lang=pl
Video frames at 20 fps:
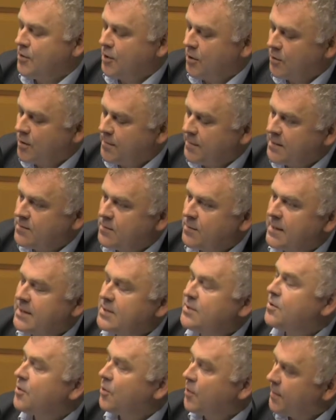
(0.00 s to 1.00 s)
Dziękuję Państwu
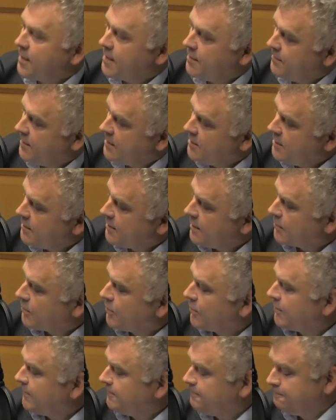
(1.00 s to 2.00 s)
bardzo, dziękuję Pani
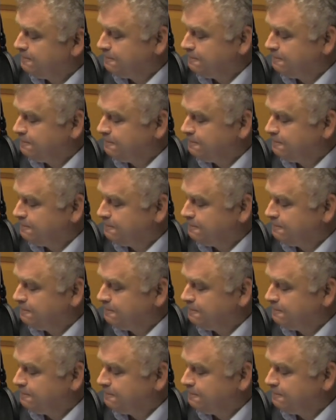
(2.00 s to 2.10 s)
redaktor.